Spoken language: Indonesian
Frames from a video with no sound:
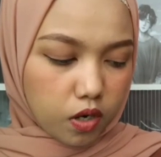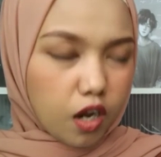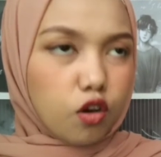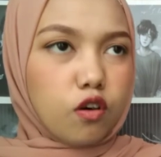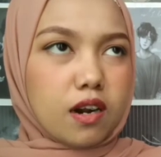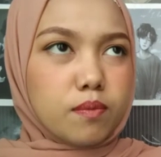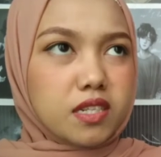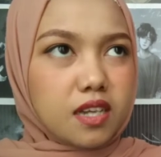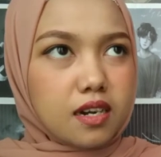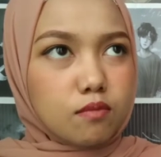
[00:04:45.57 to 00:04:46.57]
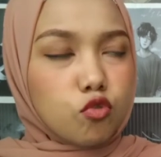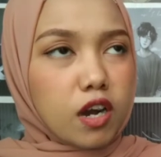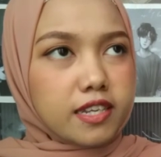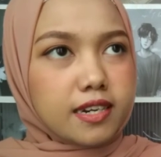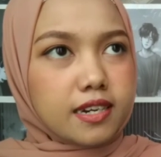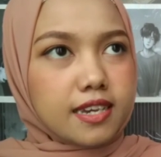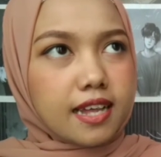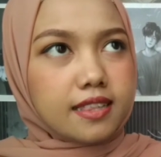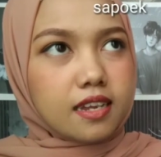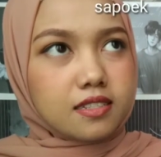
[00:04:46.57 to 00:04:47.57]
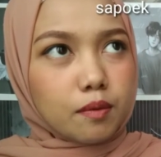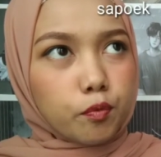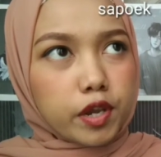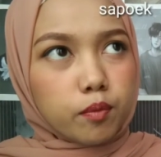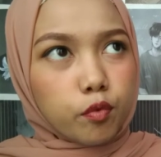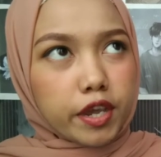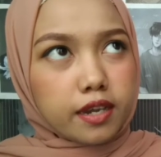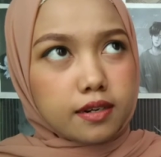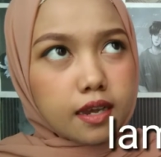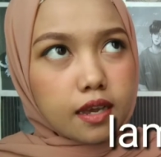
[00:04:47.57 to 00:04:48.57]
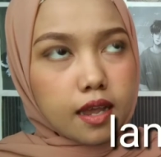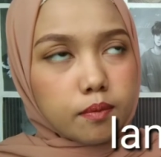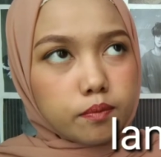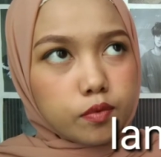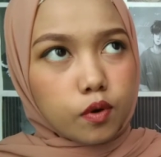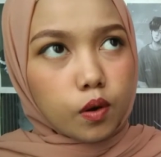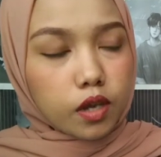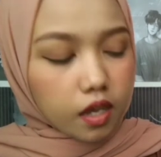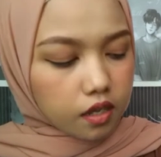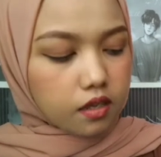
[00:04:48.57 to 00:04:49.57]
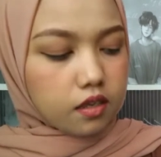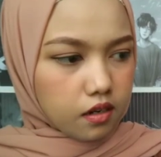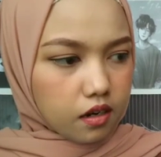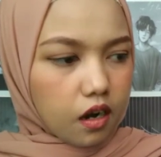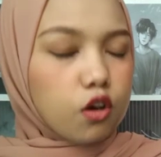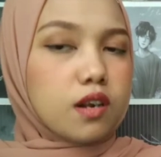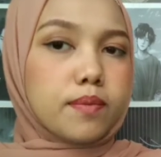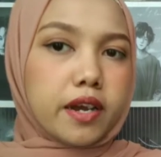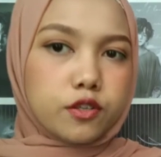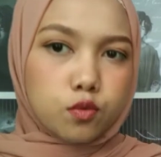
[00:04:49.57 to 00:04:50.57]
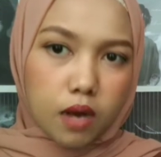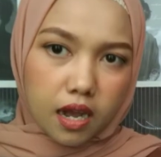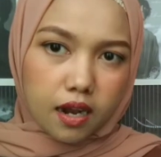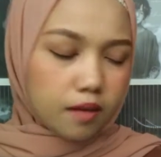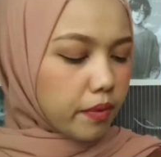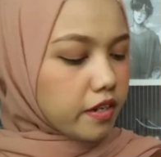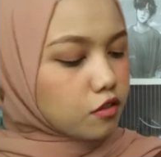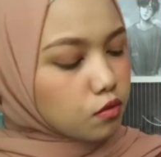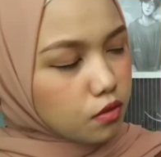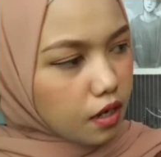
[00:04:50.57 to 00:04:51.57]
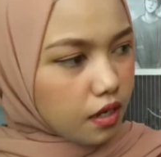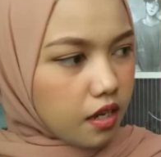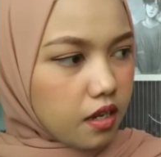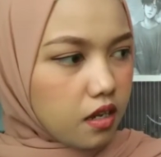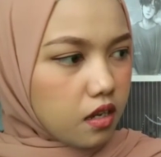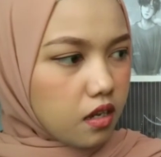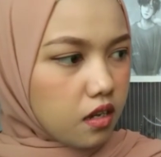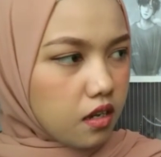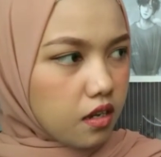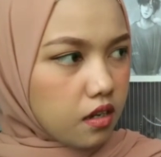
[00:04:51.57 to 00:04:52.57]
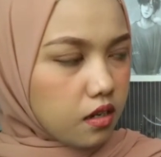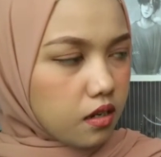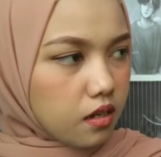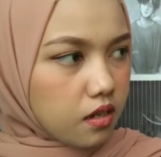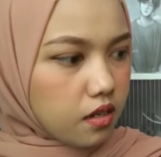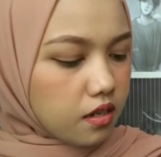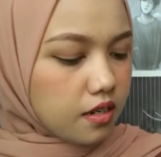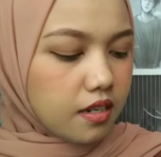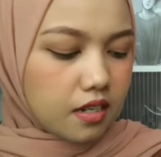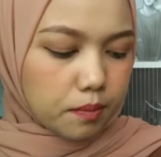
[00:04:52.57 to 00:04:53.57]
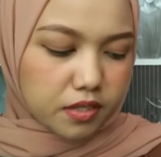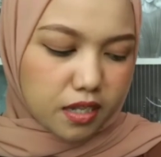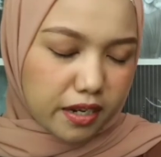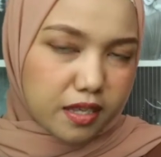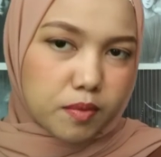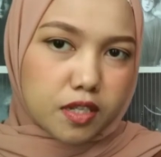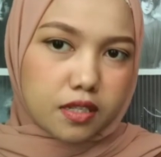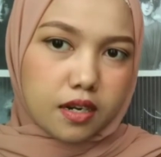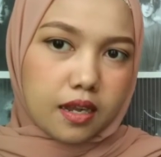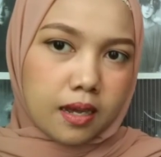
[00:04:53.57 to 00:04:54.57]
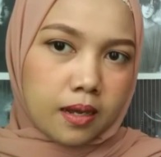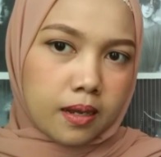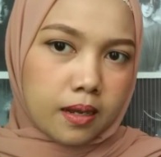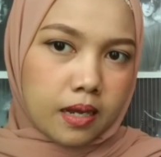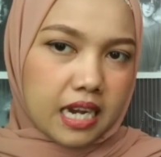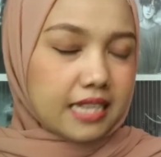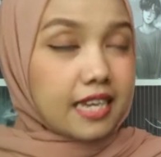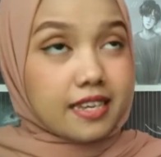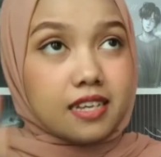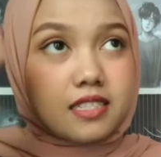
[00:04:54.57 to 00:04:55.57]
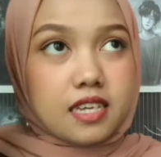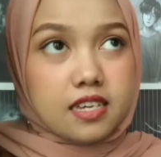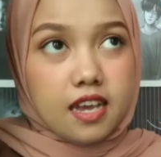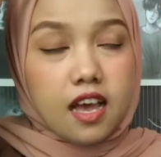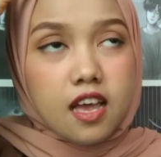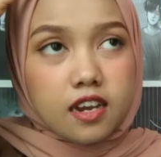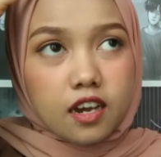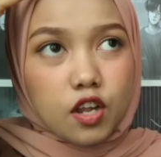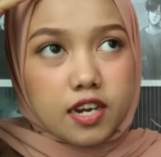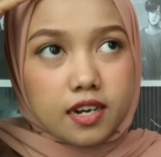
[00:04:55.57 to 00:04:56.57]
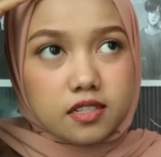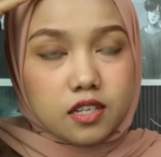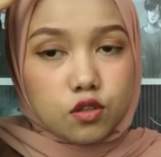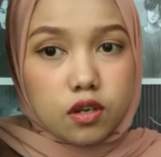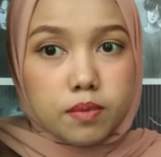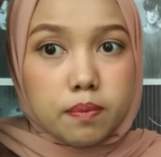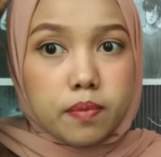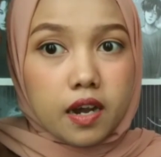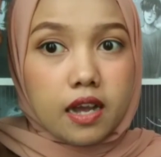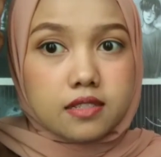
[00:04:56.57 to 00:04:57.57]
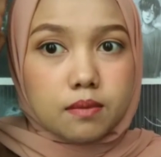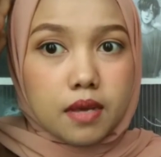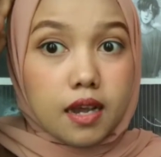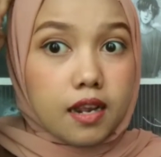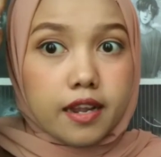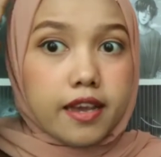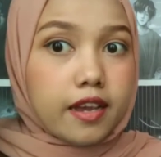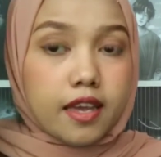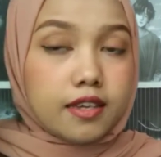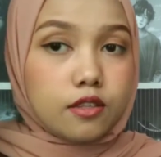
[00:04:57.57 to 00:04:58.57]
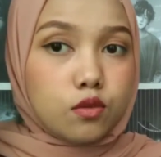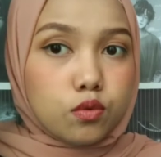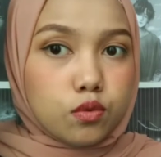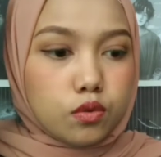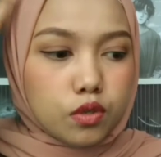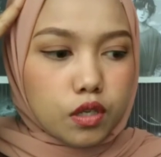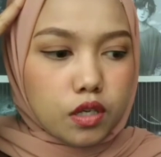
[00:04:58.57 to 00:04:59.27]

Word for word: kalau orang pasti ada mukanya kelihatan sampai puek na lampu ogi kalau orang pakai jubah ngapain juga ya dan kenapa sih adanya bisa tenang katanya sih ya kalau anak kecil itu lebih peka sama hal-hal yang kayak gitu